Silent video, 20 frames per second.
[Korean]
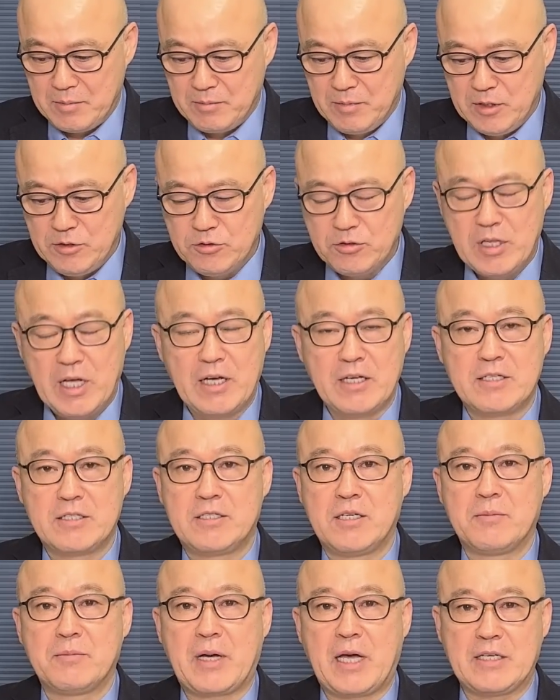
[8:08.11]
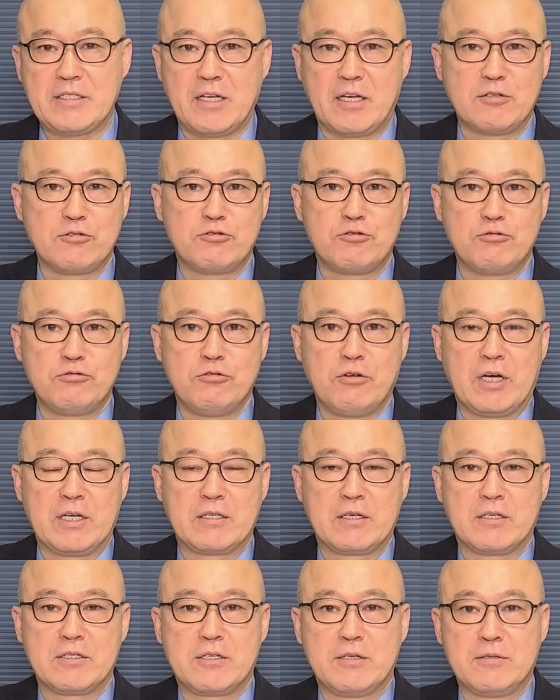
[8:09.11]
민주당에서 지금 가장
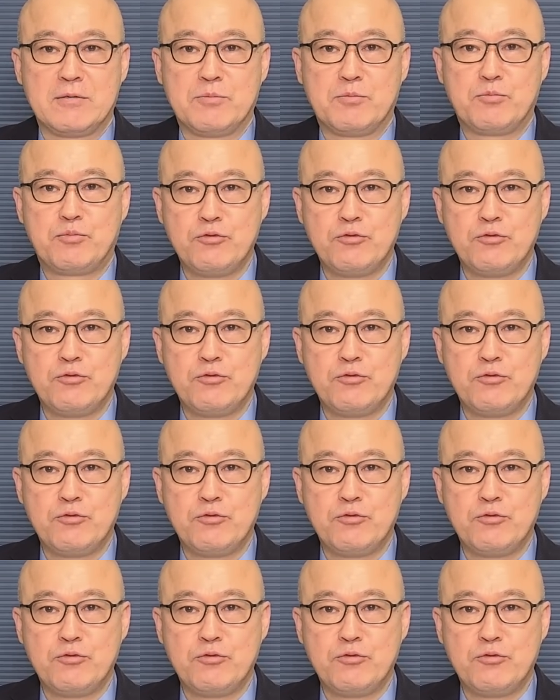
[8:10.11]
중요한 것은